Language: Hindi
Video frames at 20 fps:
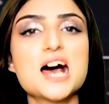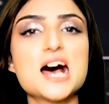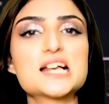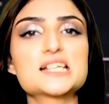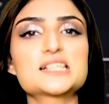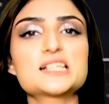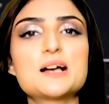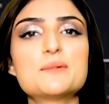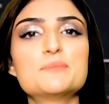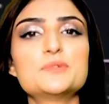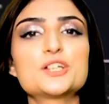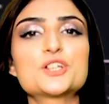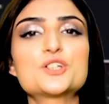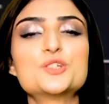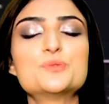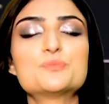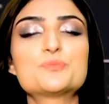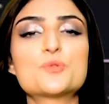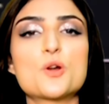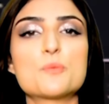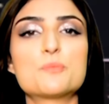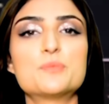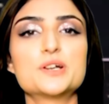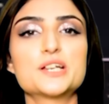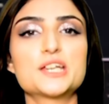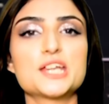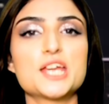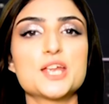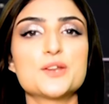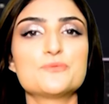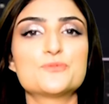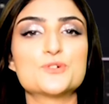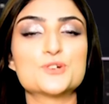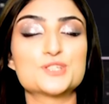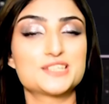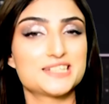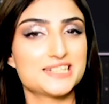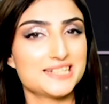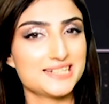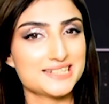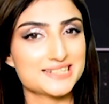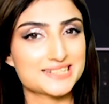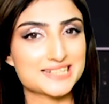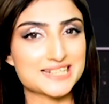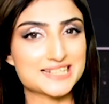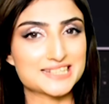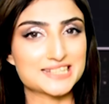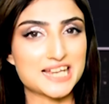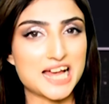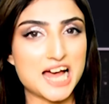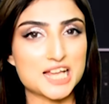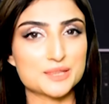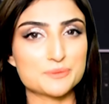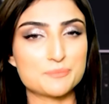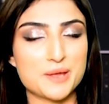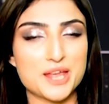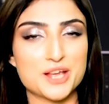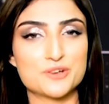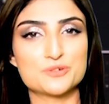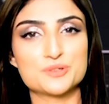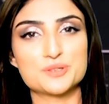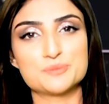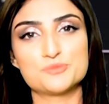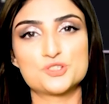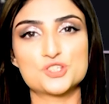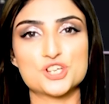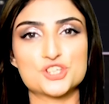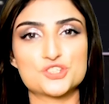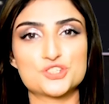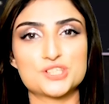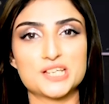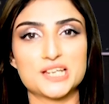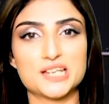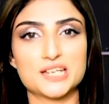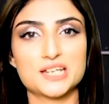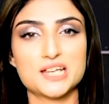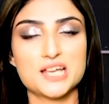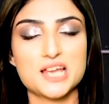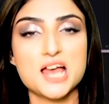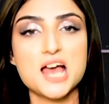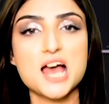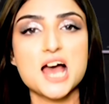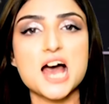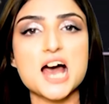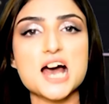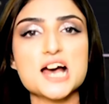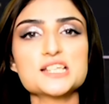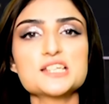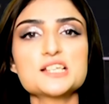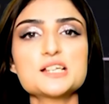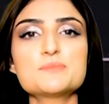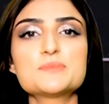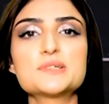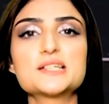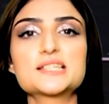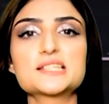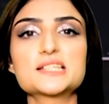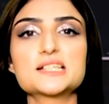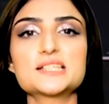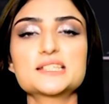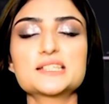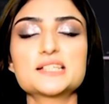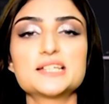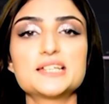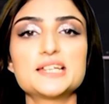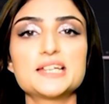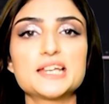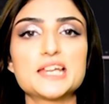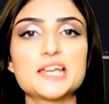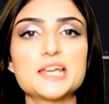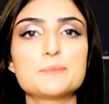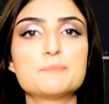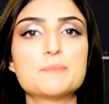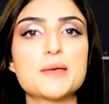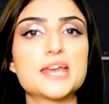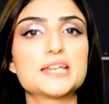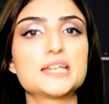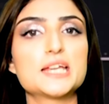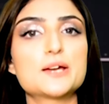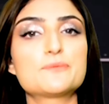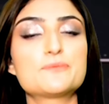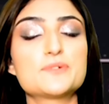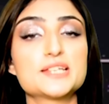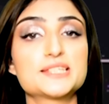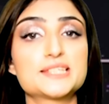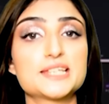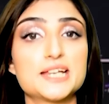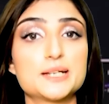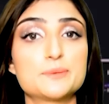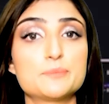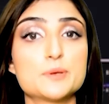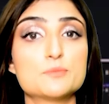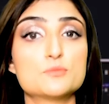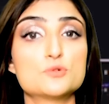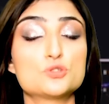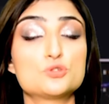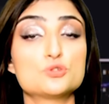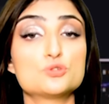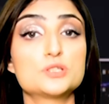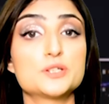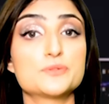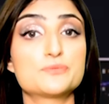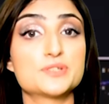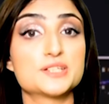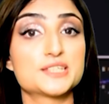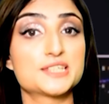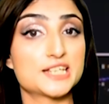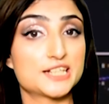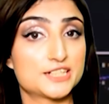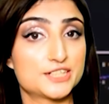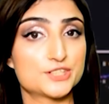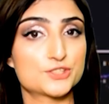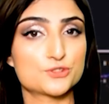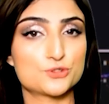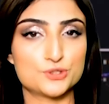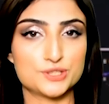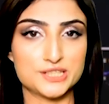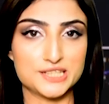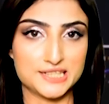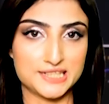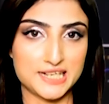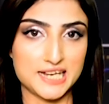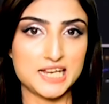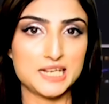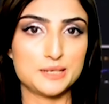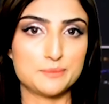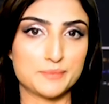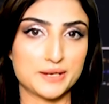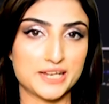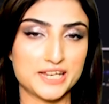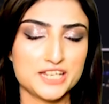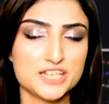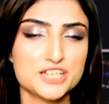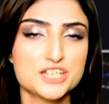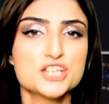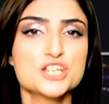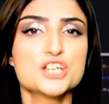असलम प्रॉपर्टी इन्फो सीरीज़ के साथ मैं हूँ रिमशा शेख आज हम डिस्कस करेंगे बैरिया फेस एट में मौजूद डिफरेंट सेक्टर्स को डिटेल में